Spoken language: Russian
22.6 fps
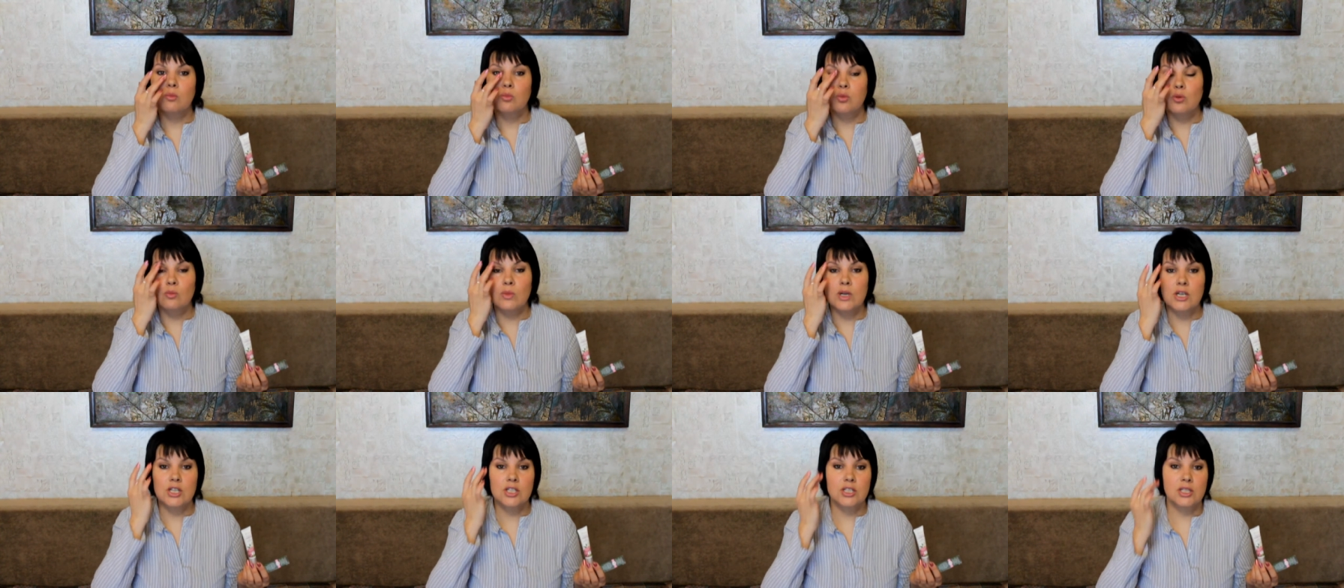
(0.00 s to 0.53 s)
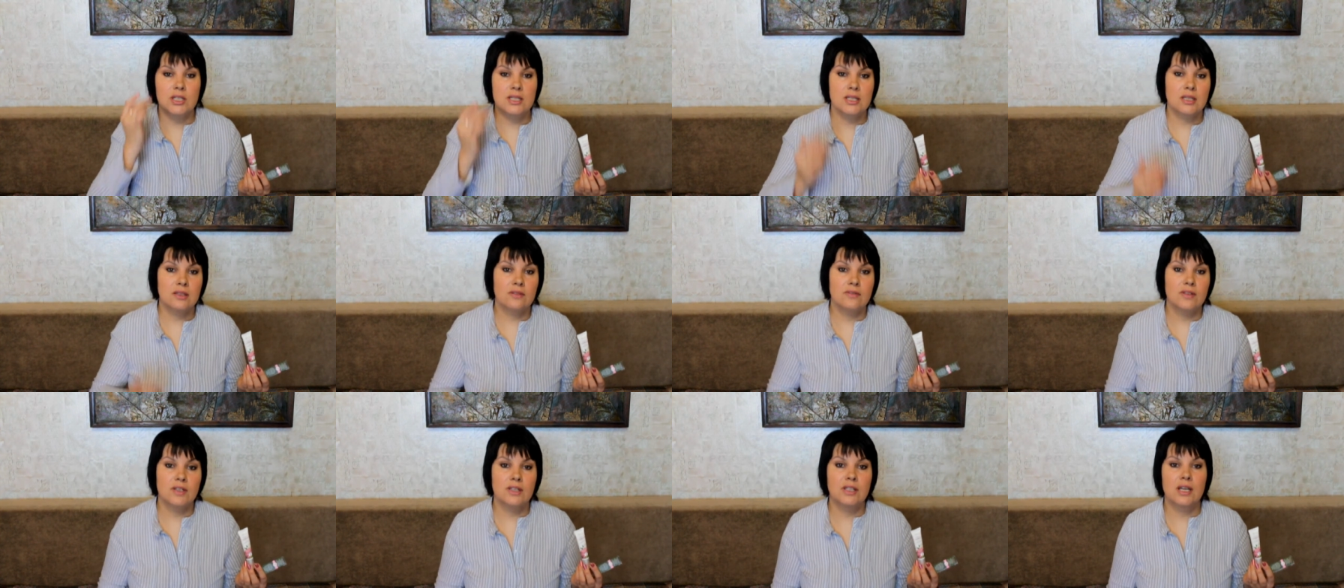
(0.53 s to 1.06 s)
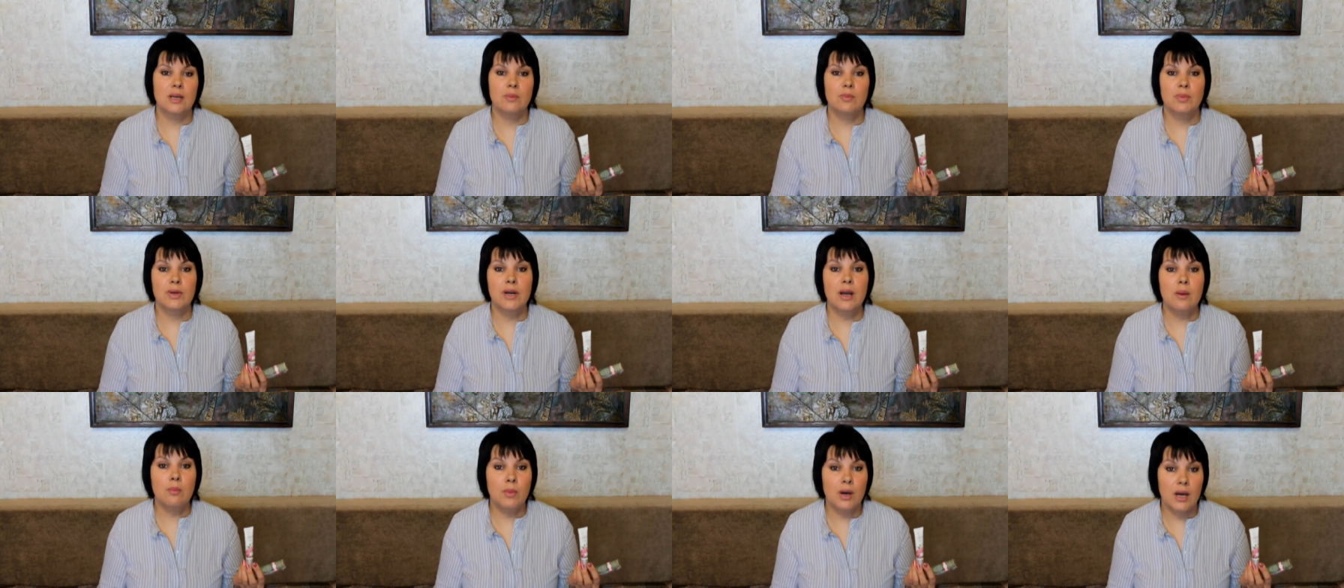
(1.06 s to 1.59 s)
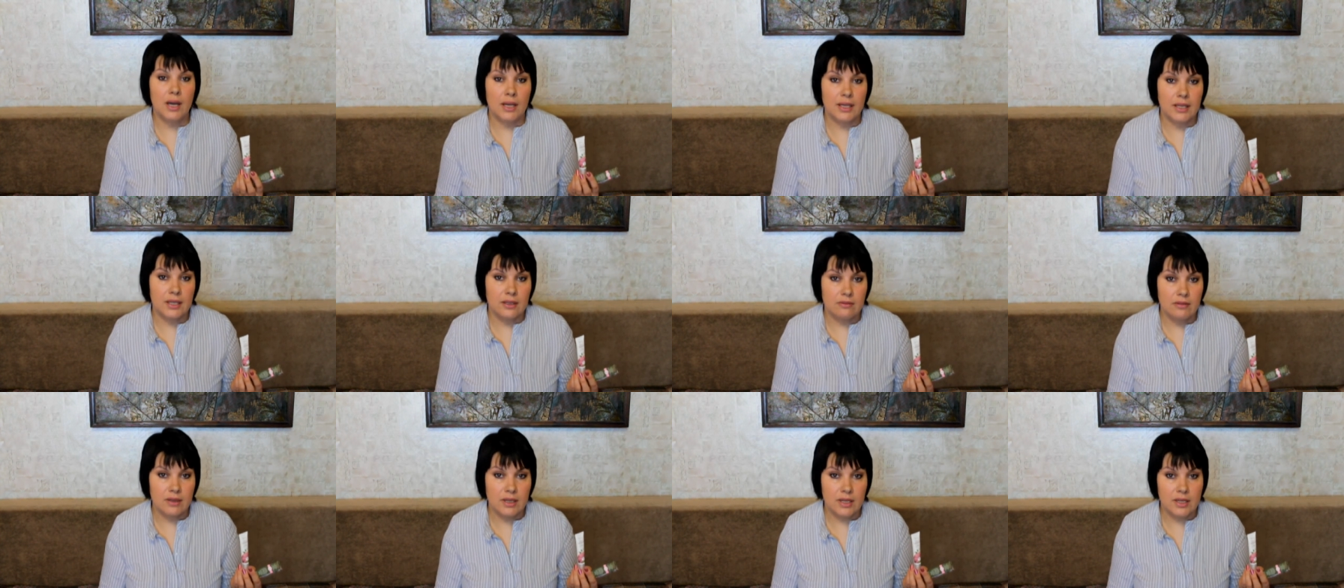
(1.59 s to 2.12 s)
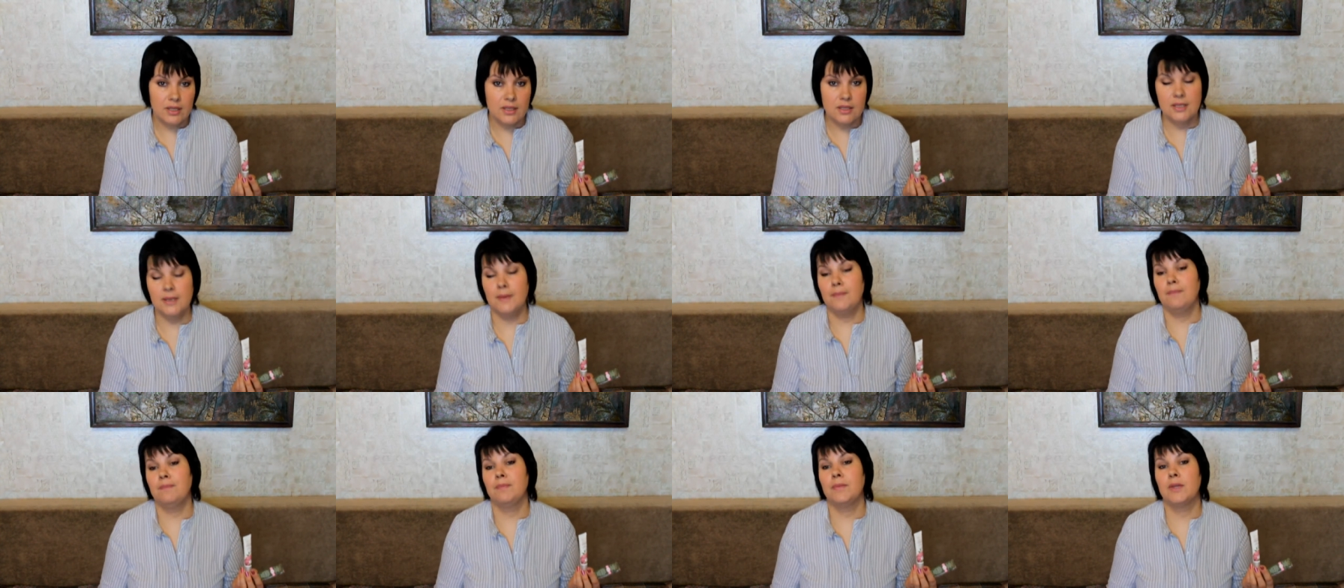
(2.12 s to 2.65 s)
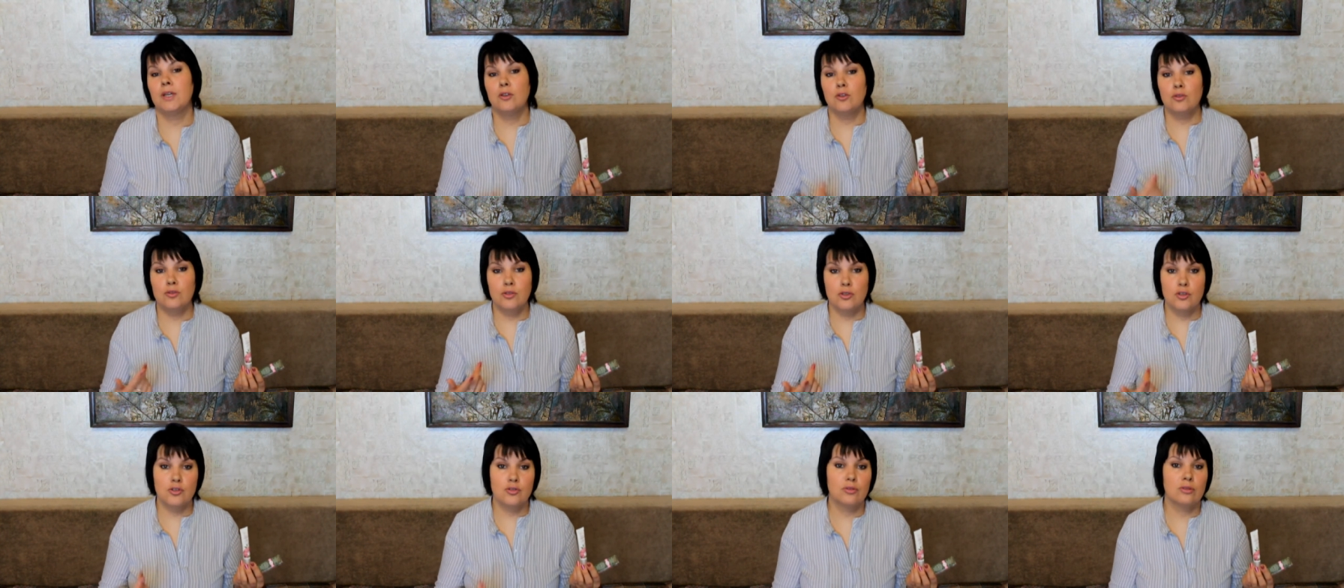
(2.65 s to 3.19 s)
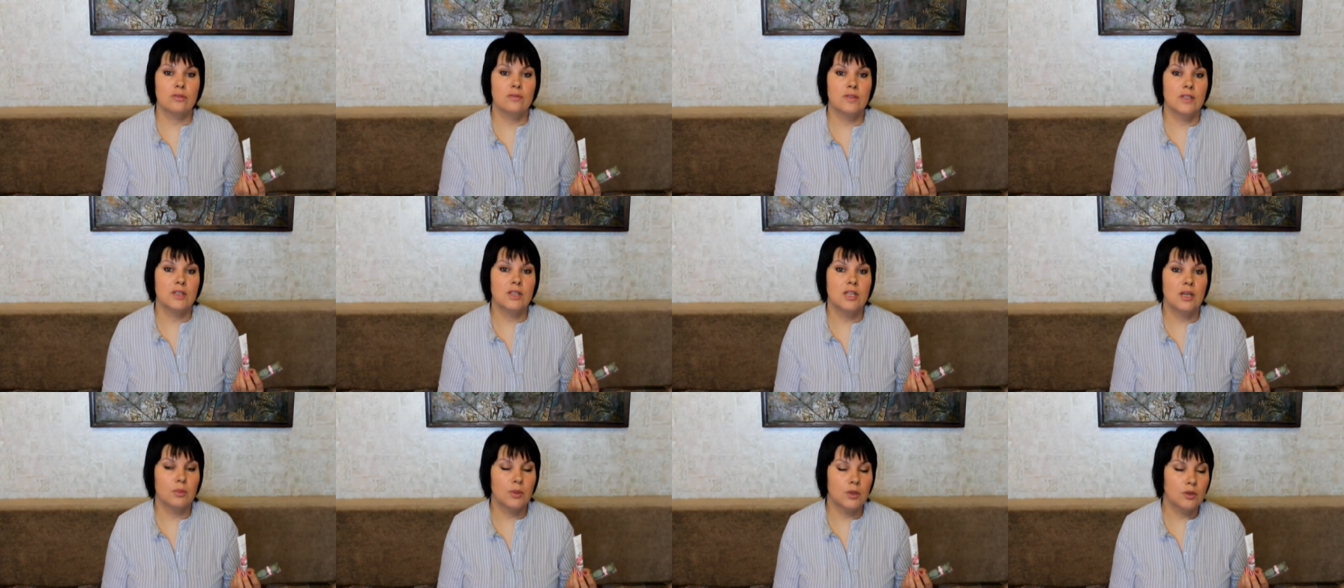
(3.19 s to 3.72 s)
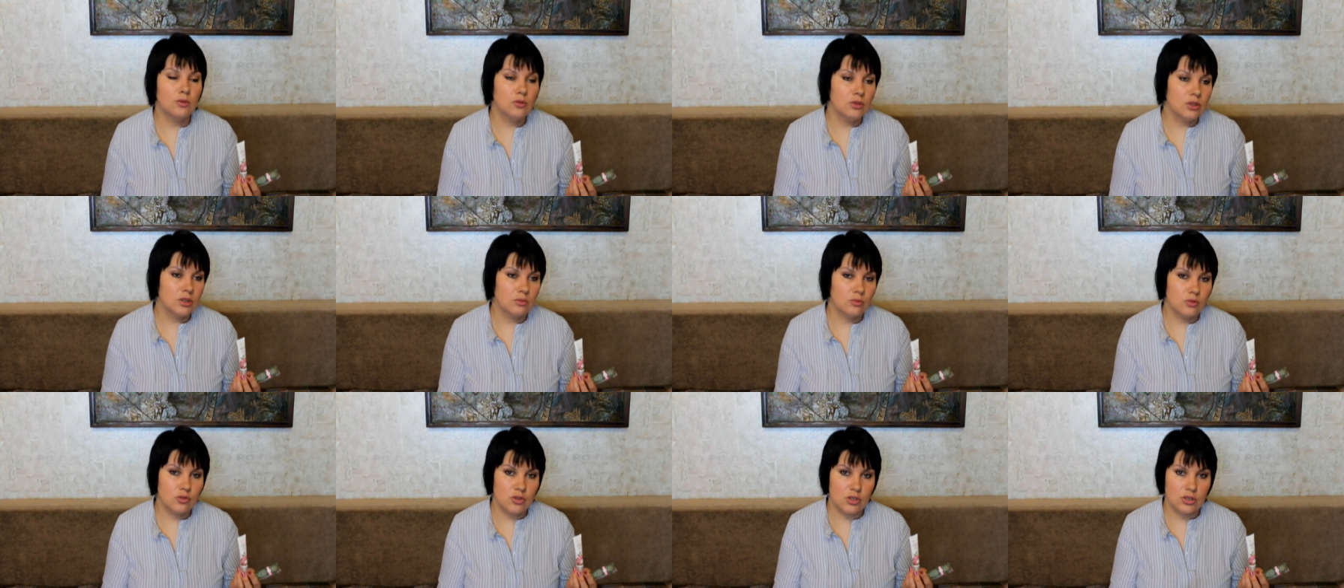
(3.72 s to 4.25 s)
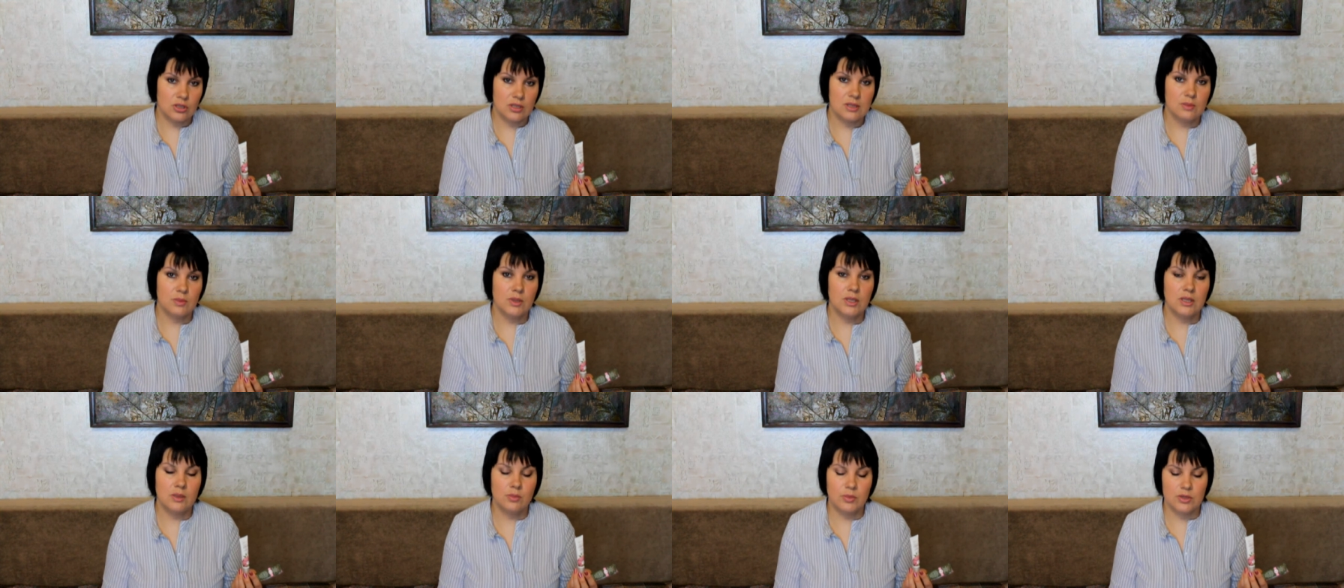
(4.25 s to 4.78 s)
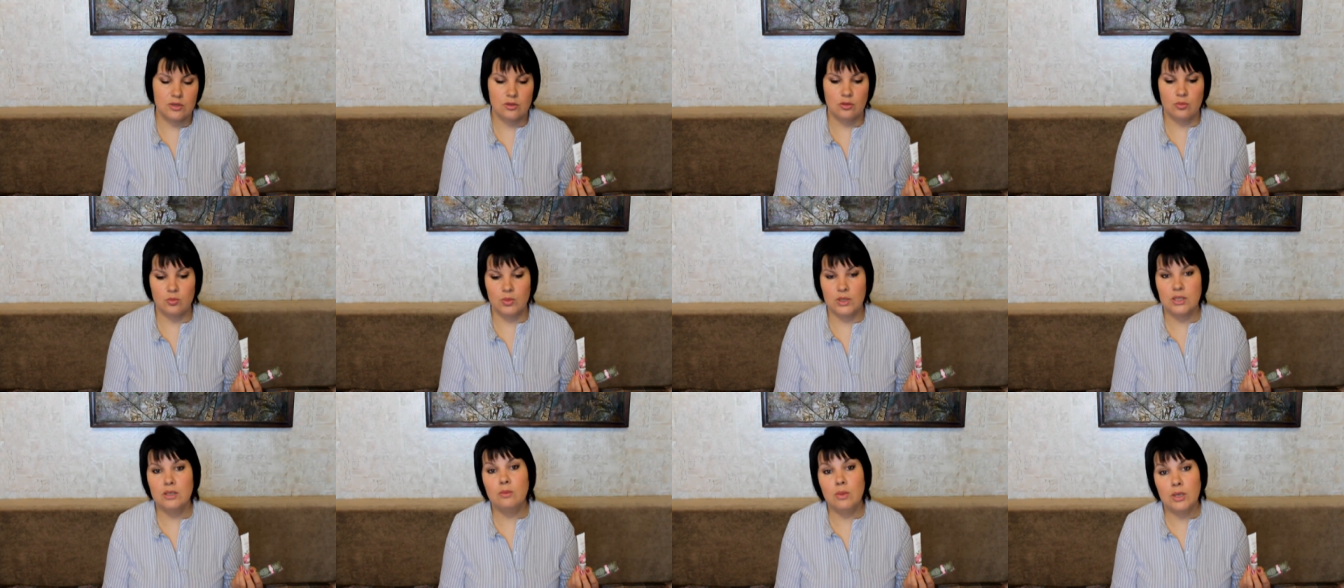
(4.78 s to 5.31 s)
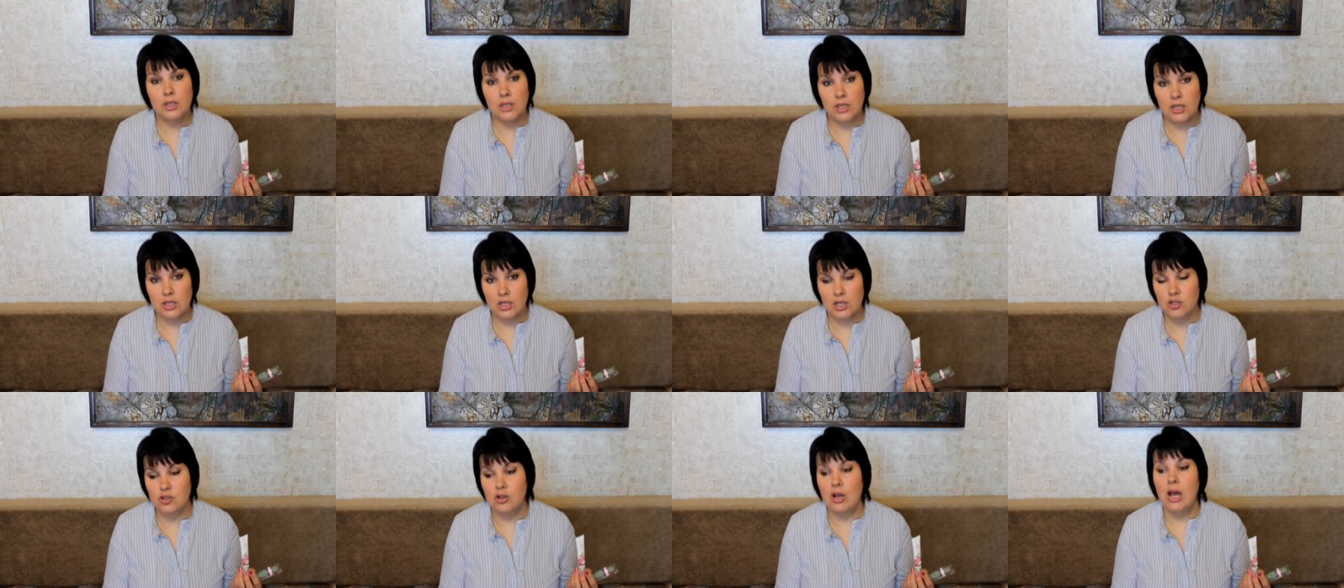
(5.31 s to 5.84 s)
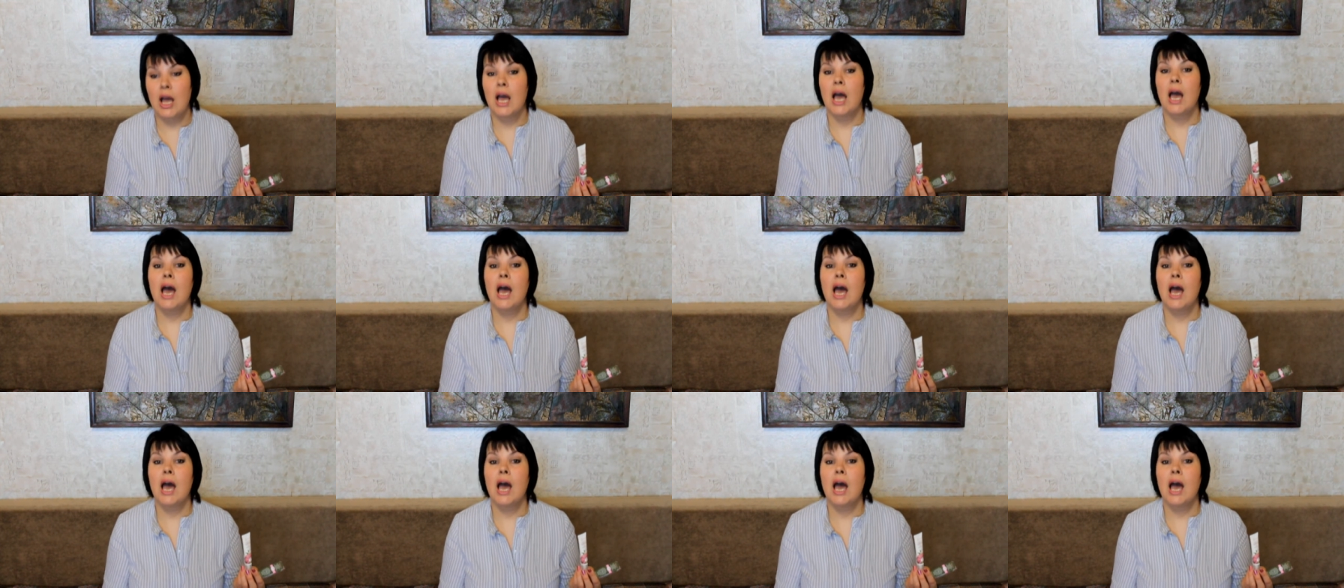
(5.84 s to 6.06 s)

бумажной салфеткой промакиваете, даете еще 2-3 минуты, можете смело приступать к макияжу.